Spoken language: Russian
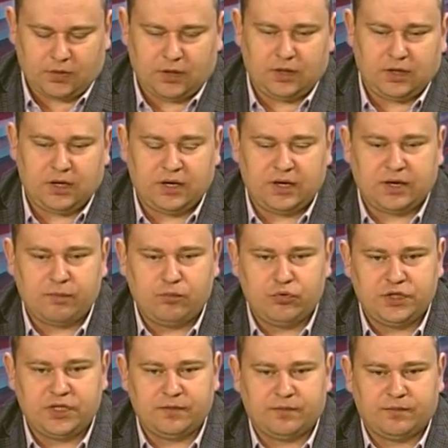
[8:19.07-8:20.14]
э,
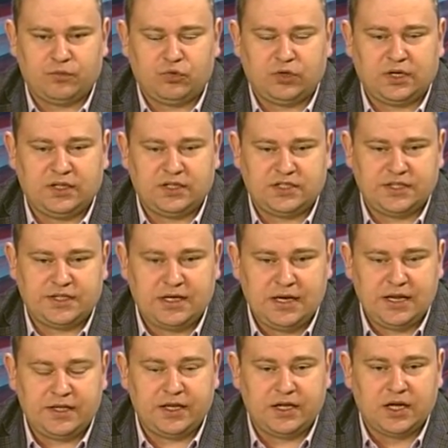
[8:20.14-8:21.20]
работе много
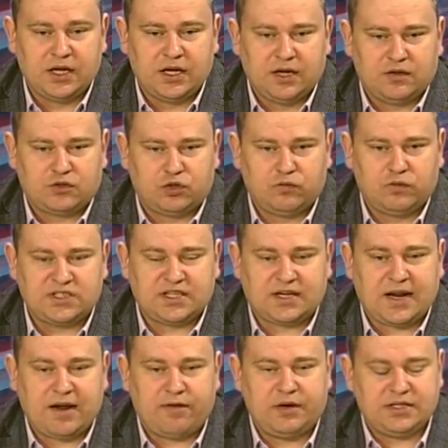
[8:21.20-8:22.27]
десятилетий, что
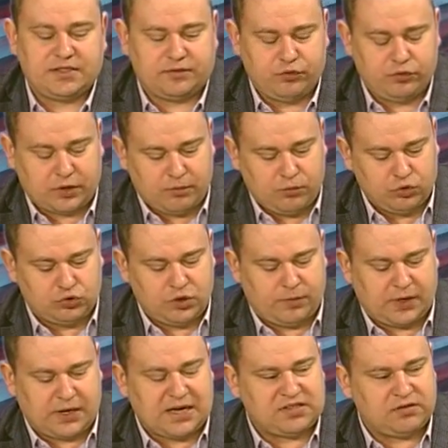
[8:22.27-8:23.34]
выстраивали свою работу и
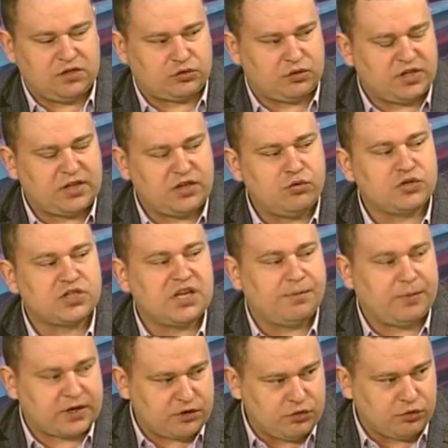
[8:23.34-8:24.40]
показывали, что они надежные
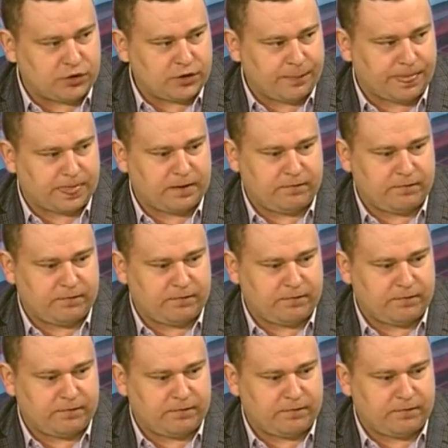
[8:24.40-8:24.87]
партнеры.